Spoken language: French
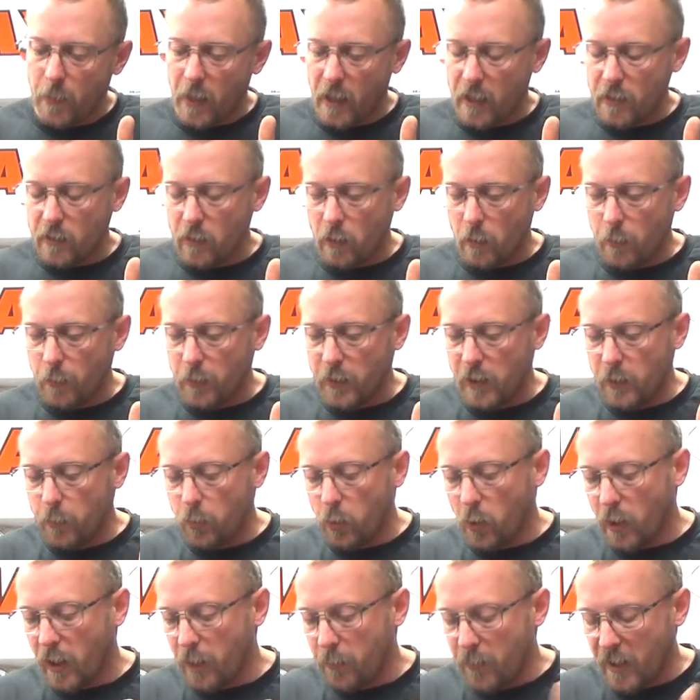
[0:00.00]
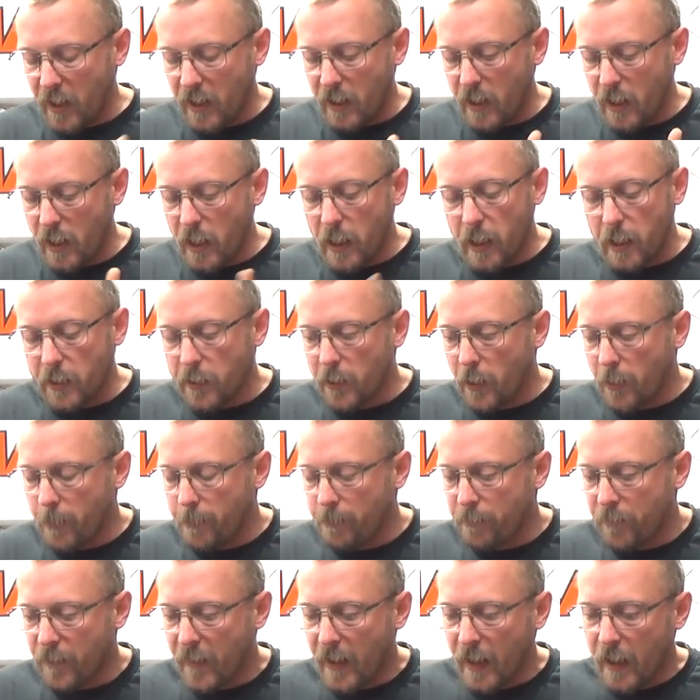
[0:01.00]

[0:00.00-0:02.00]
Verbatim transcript: par exemple, qui pourraient bien aller là-dedans.